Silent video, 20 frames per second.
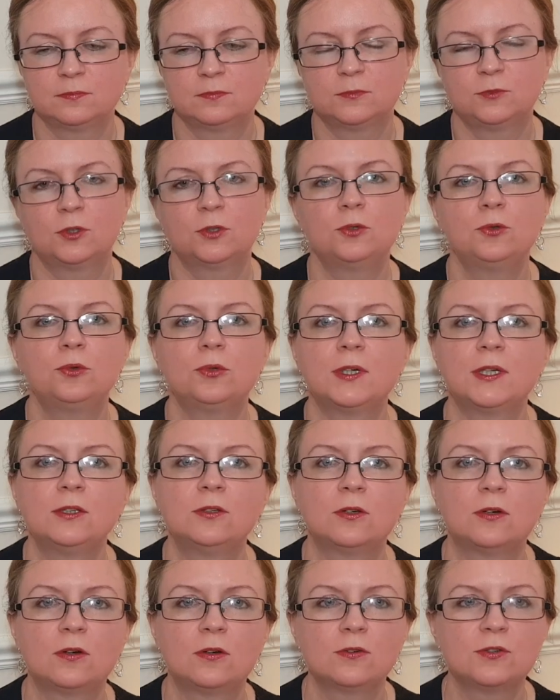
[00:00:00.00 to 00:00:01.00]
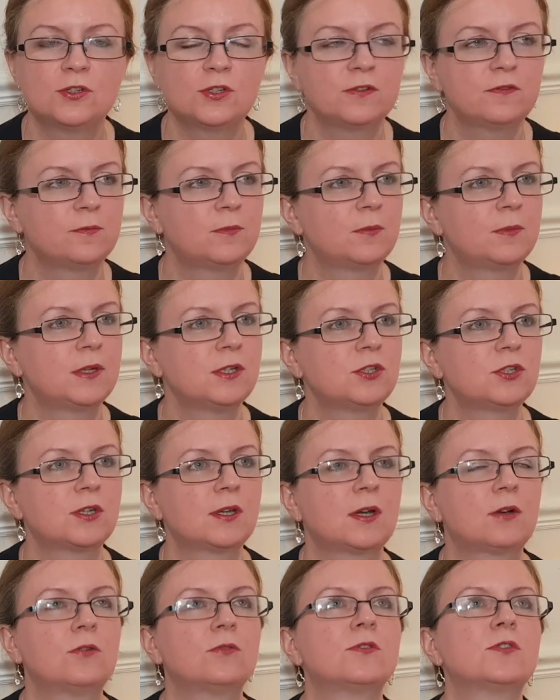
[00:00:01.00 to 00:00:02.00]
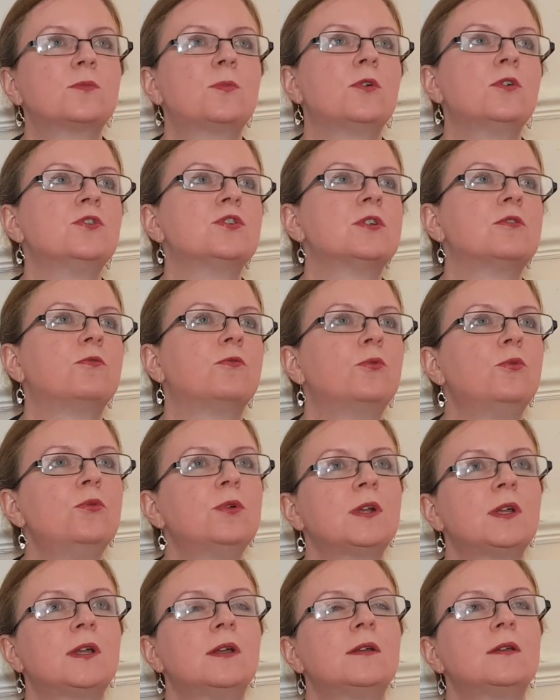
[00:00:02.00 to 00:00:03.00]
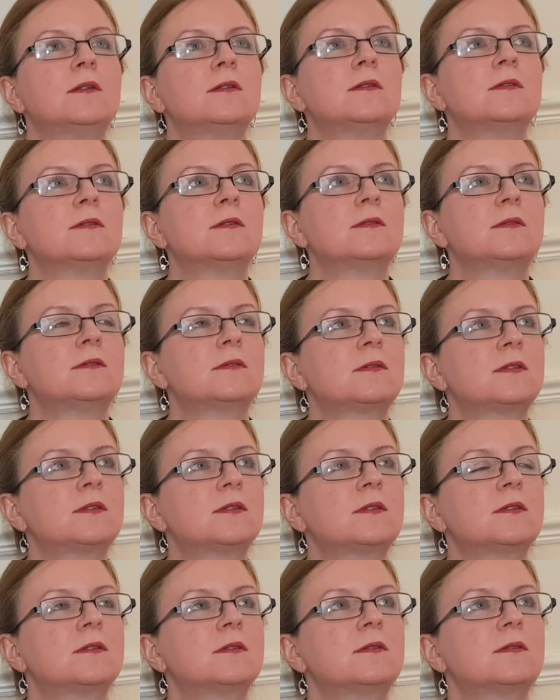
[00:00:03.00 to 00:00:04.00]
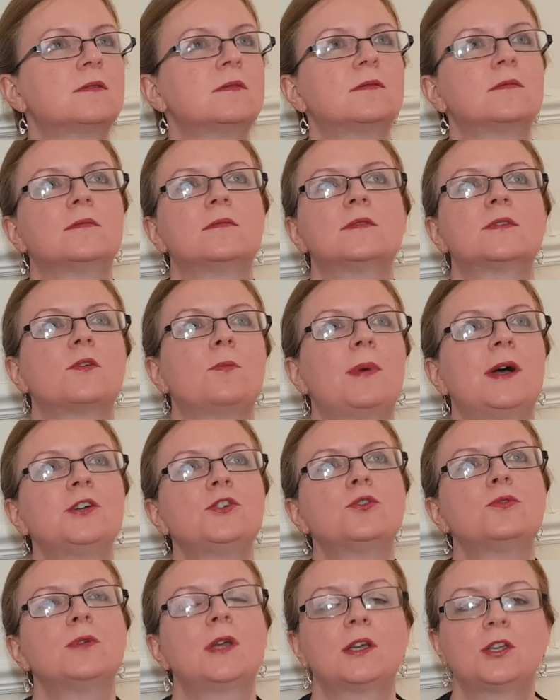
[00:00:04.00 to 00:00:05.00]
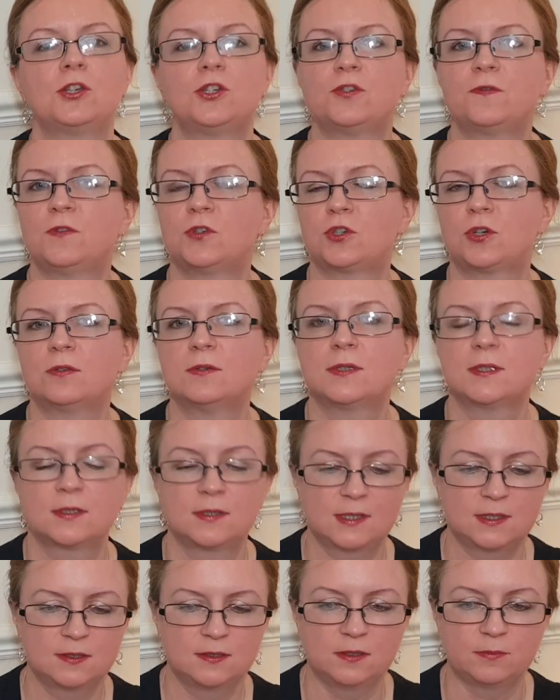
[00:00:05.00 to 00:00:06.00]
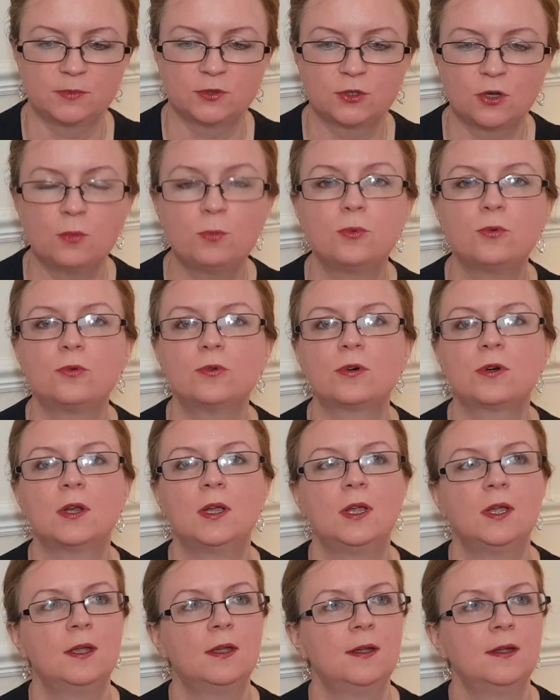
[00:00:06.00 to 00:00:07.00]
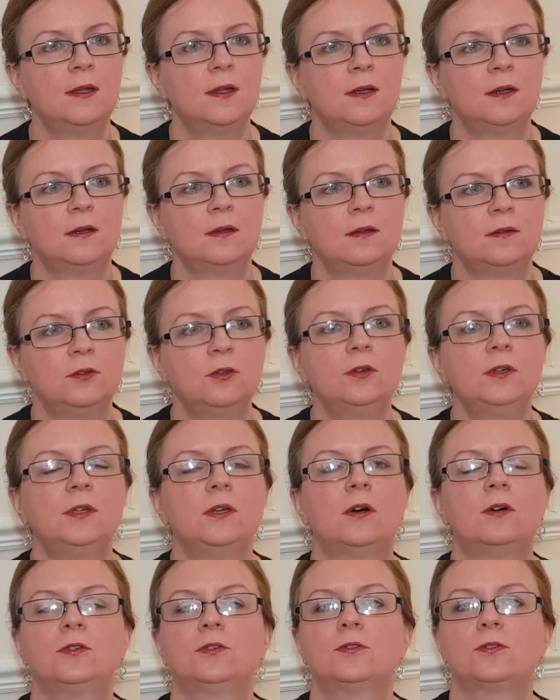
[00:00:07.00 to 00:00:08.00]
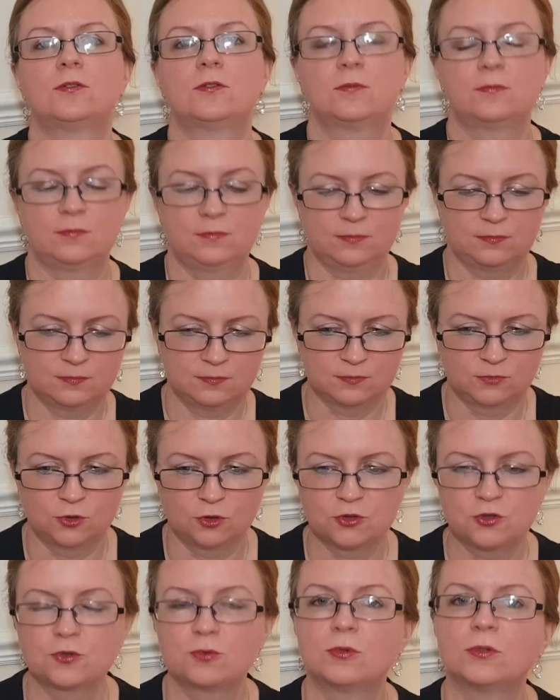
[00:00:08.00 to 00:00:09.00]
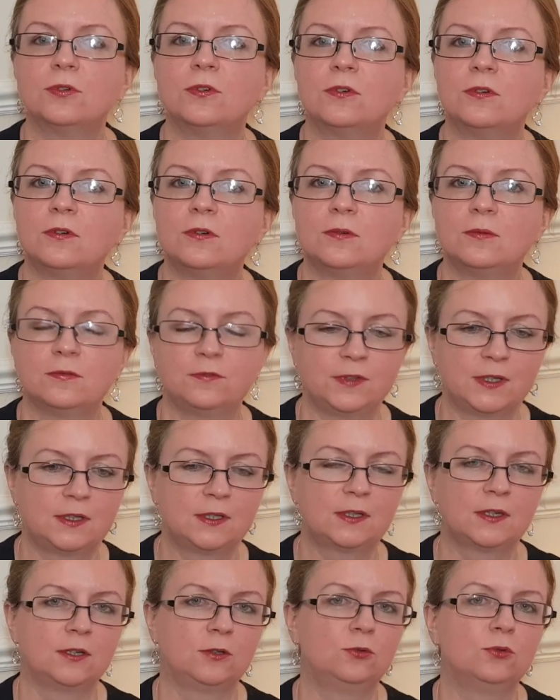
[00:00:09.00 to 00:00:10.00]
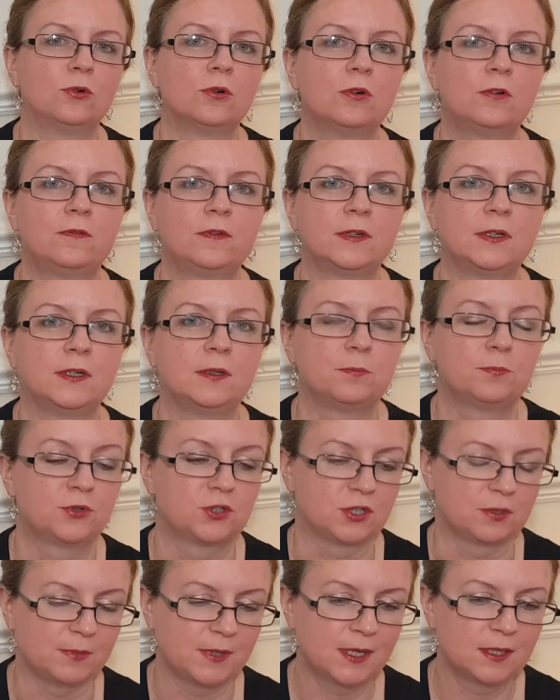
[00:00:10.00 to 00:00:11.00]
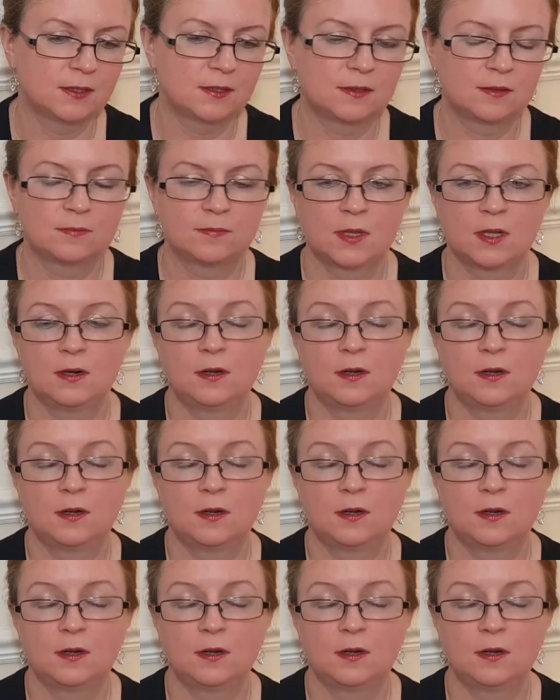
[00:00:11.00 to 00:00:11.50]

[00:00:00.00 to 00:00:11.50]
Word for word: do której dochodzi w momencie, jak on spojrzał w górę, y, zobaczył jakiś wiszący nad nim topór. No i oto doszło do wielkiej duchowej przemiany,